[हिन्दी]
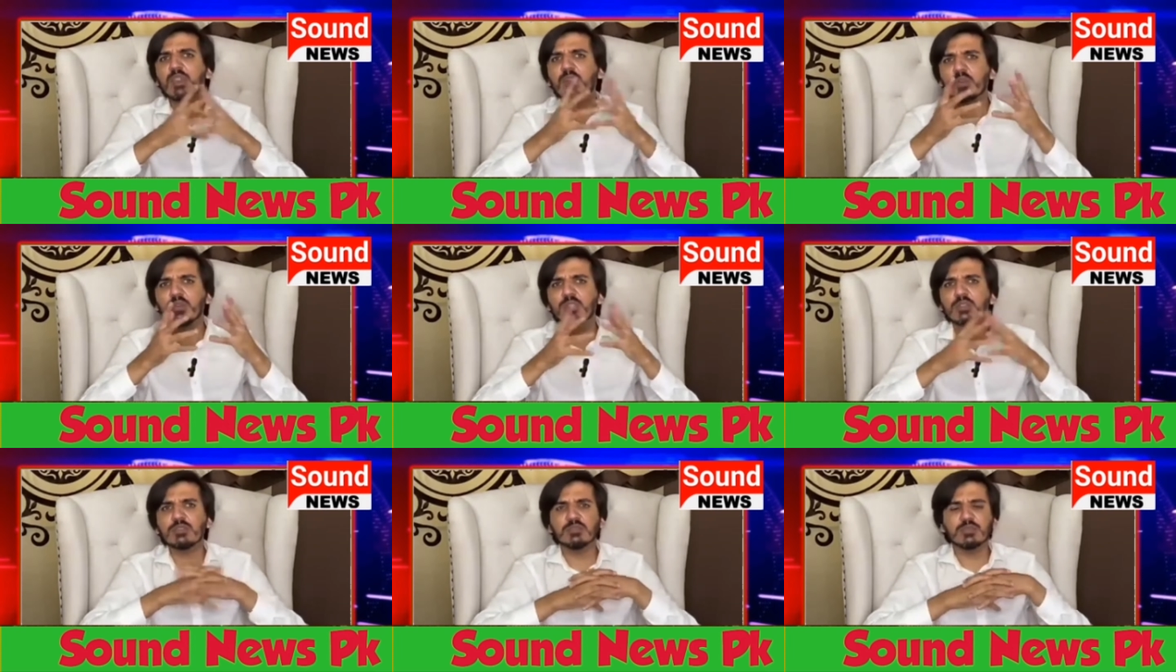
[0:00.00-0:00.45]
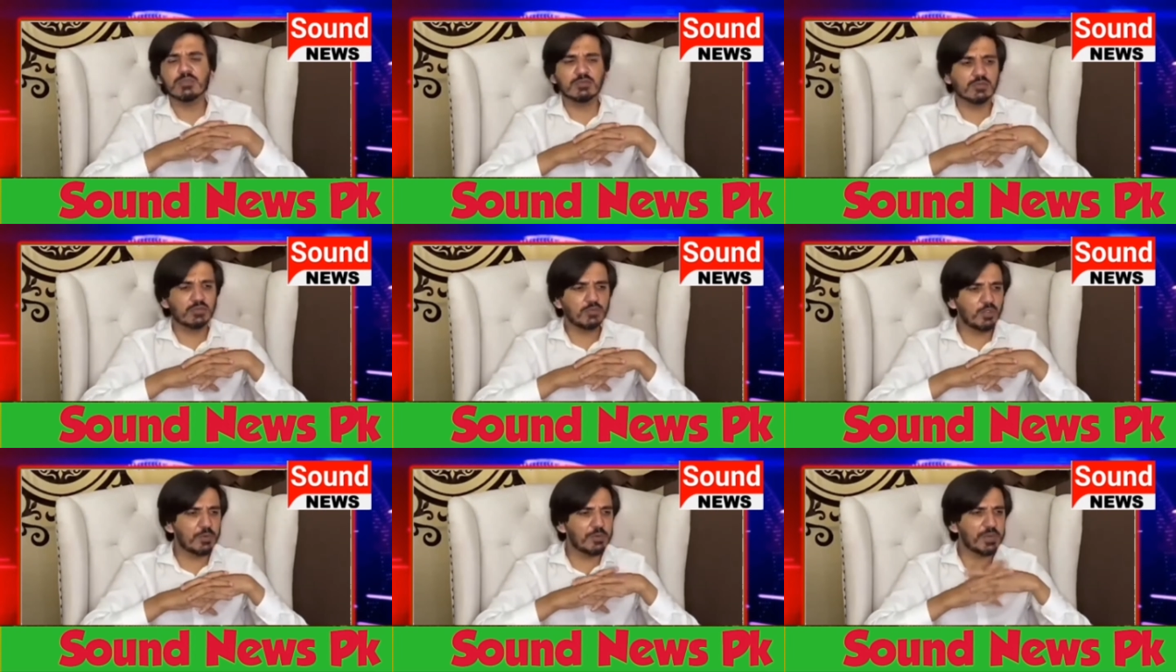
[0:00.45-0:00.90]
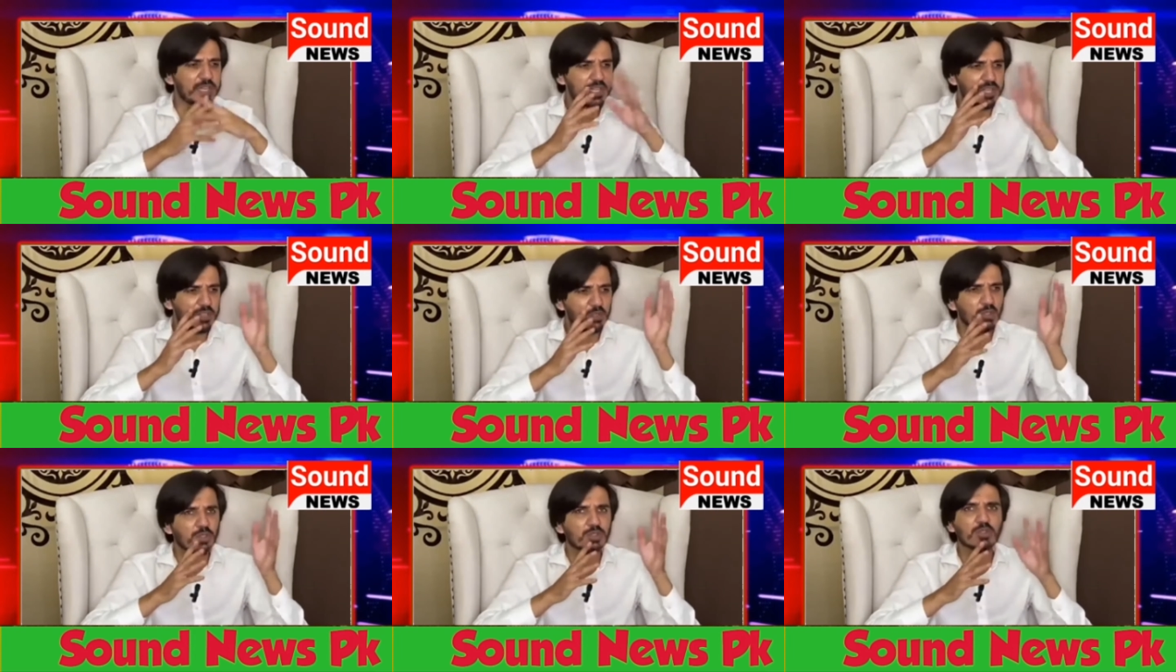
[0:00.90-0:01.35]
कौन वो हमारे
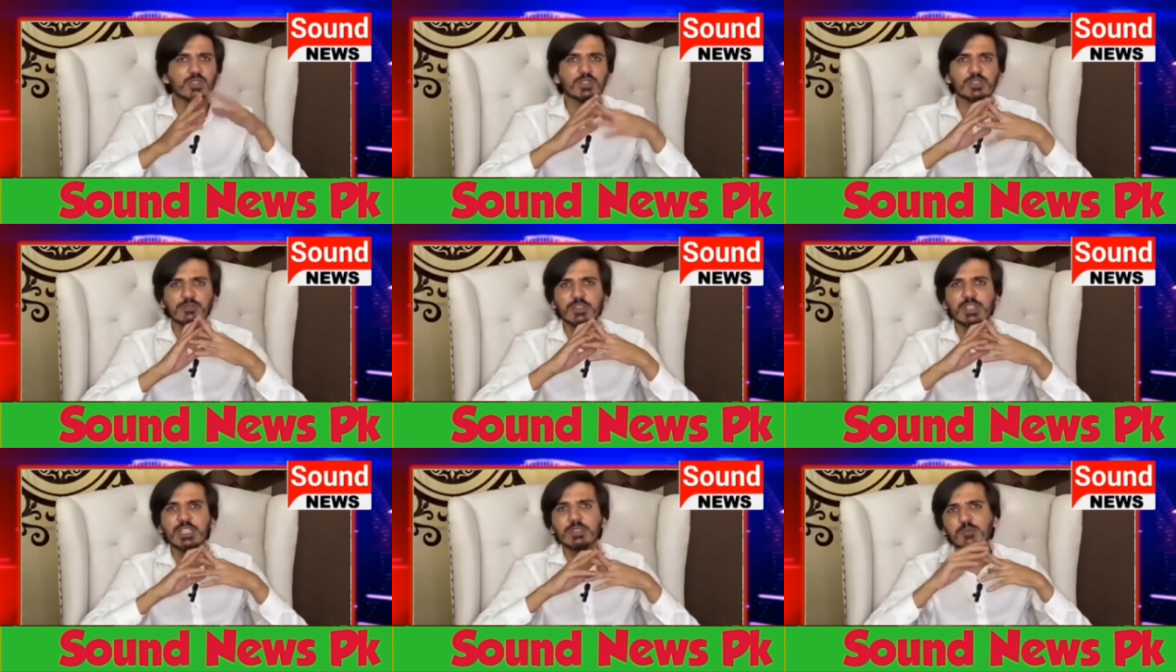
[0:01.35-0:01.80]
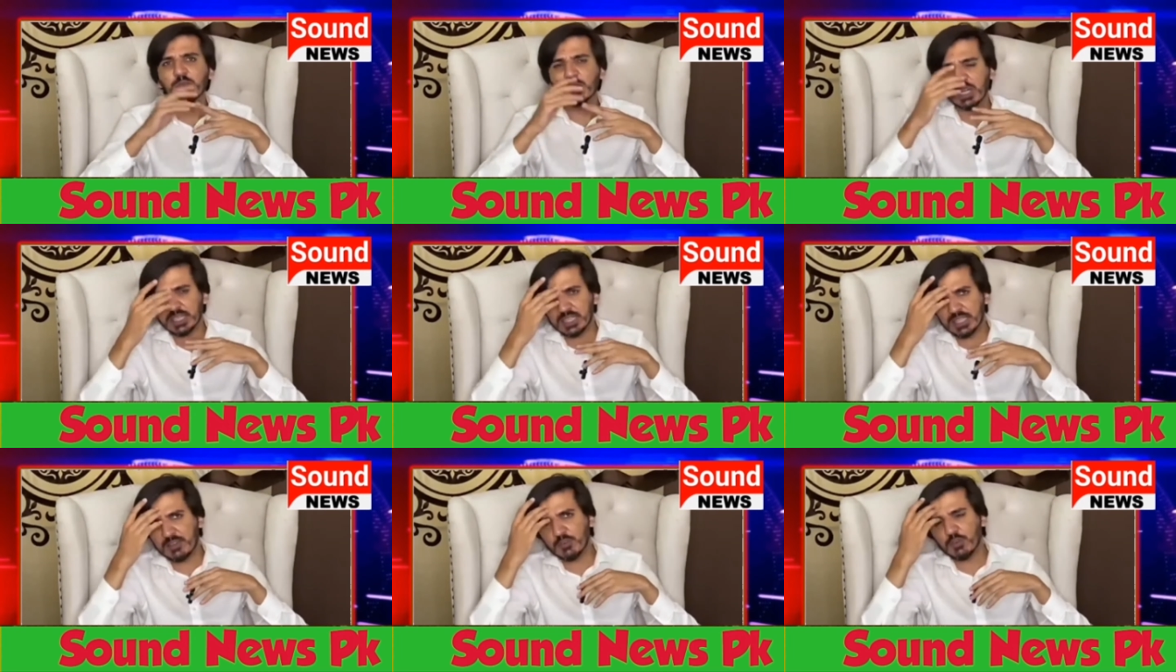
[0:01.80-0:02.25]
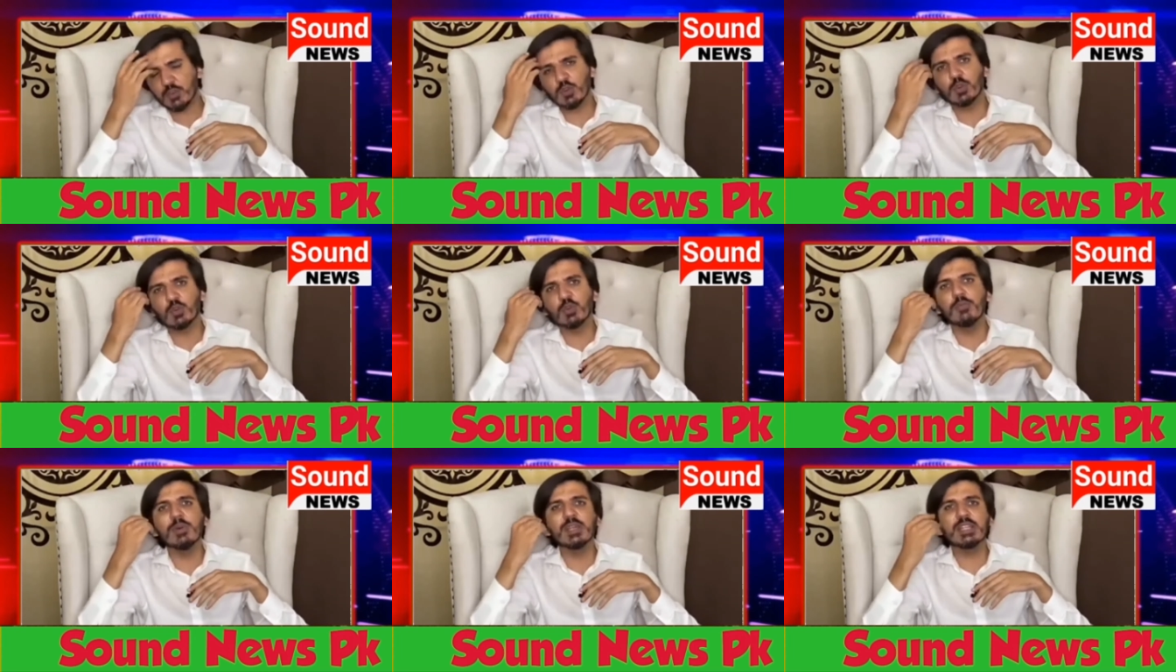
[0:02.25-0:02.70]
एक और दोस्त वहीद मुराद हैं वो
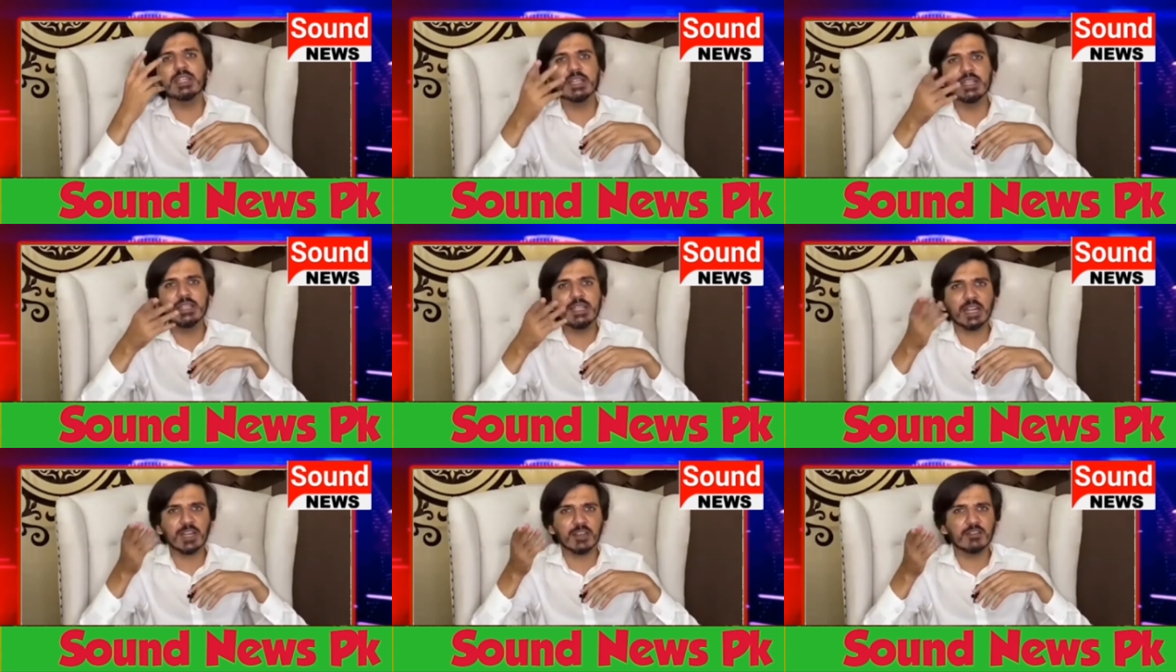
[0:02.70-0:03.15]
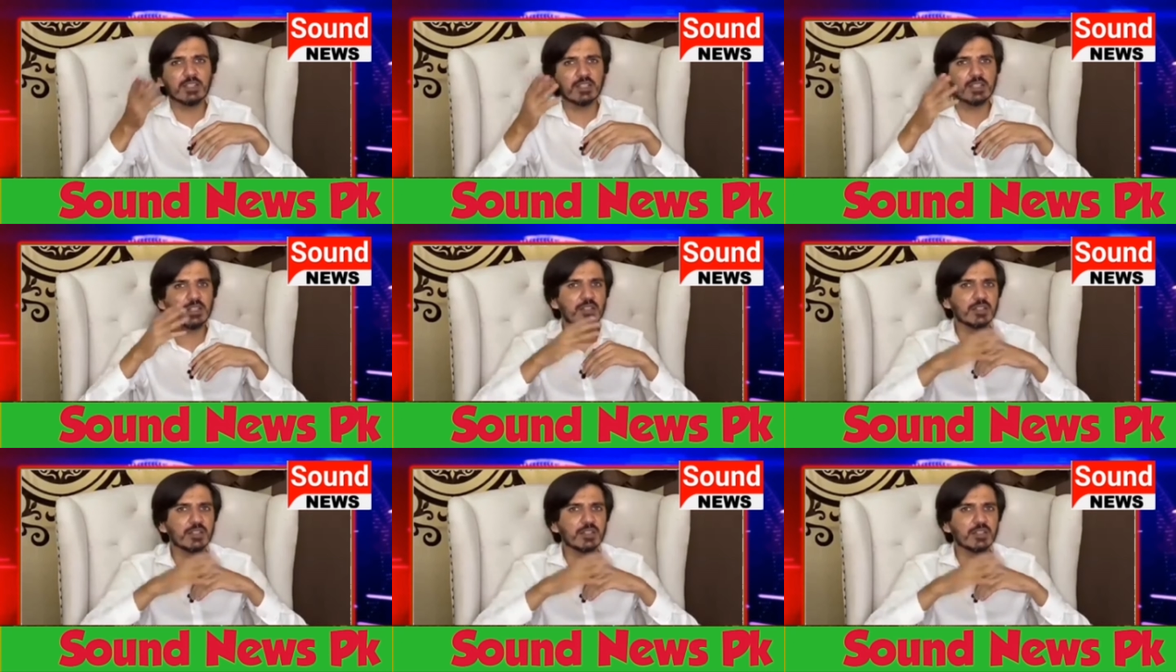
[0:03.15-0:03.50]
घुमन घेरिया का वर्ड